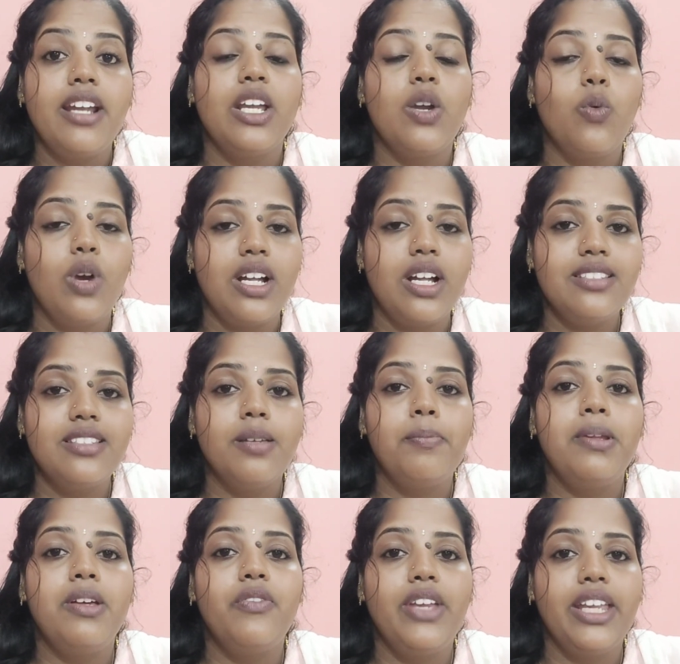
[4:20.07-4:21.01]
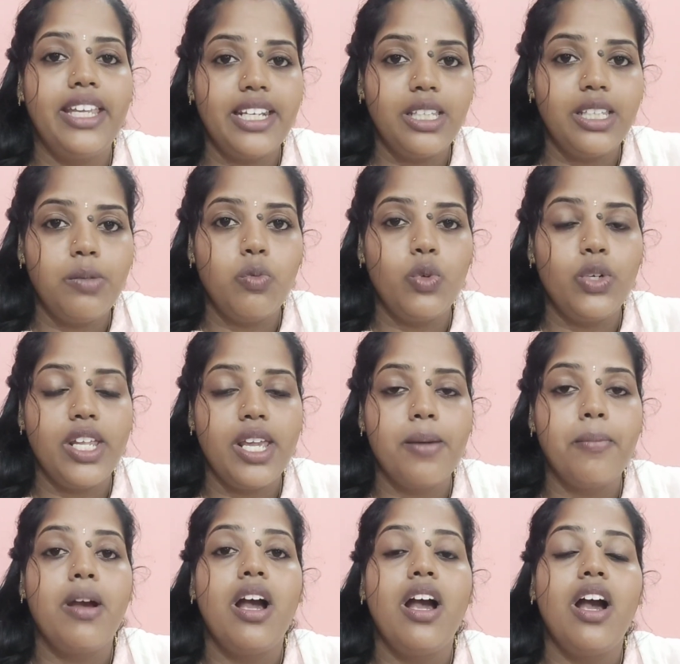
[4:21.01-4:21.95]
நீங்கள் வாட்ஸ்அப்பில் வைக்கிறது
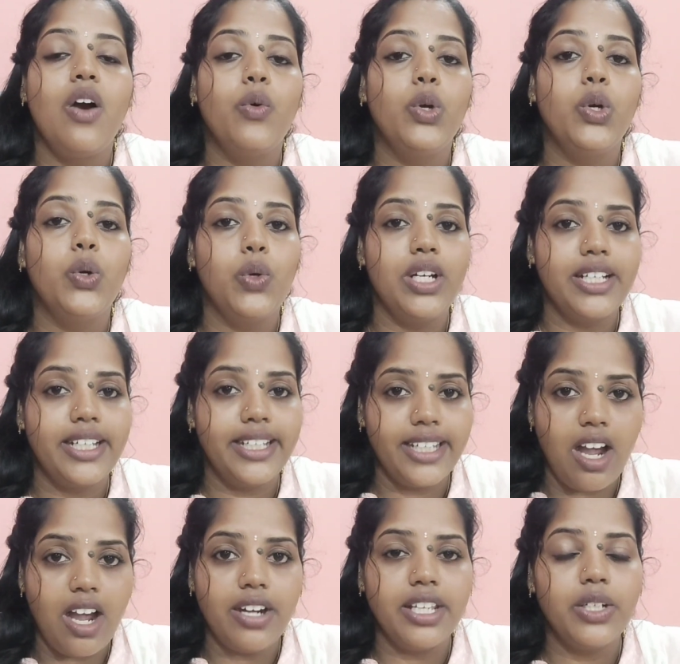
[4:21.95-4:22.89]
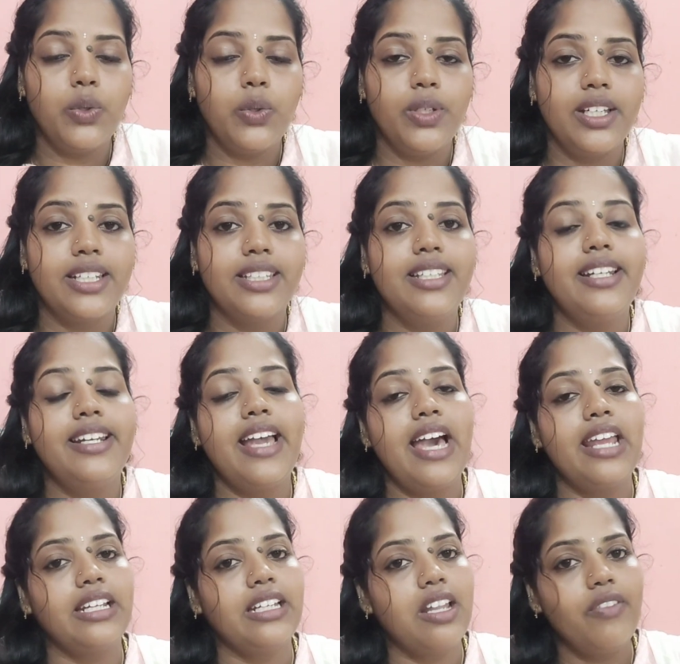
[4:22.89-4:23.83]
மூலியமாக அவங்க உங்ககிட்ட ஆர்டர் கொடுக்கறத
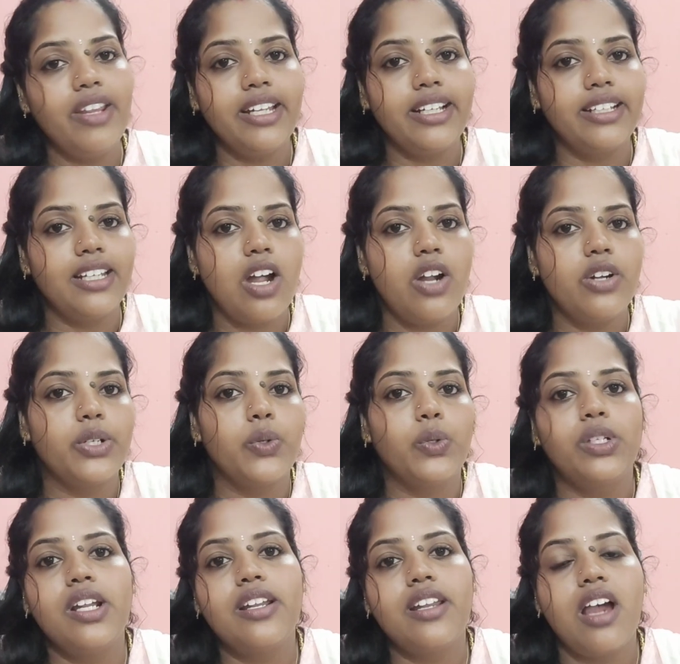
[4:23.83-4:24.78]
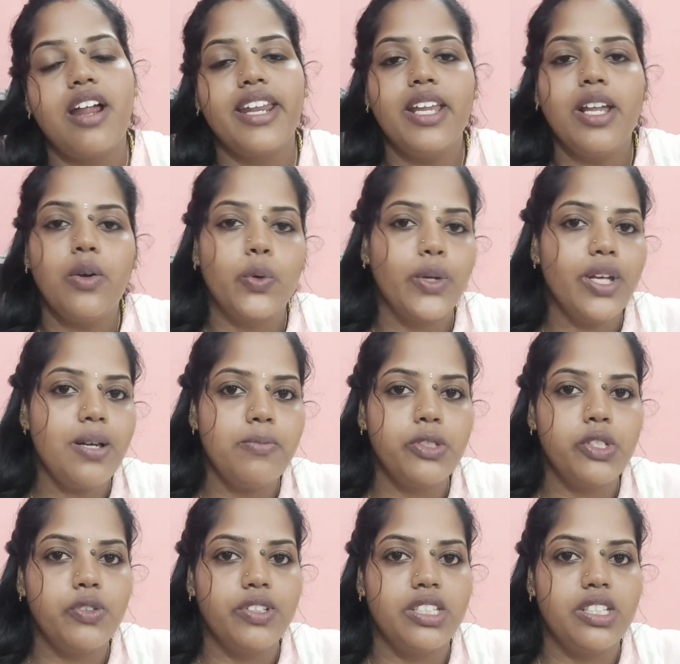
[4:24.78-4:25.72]
டேரெக்டாகவே எங்கிட்ட ஆர்டர் கொடுக்கலாம் நானே கூட
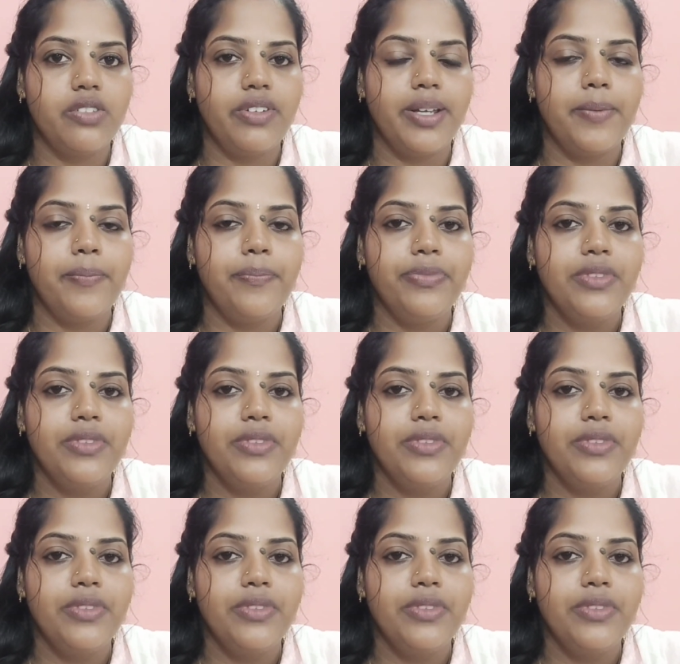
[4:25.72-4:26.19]
அனுப்பிச்சி வச்சுருவேன்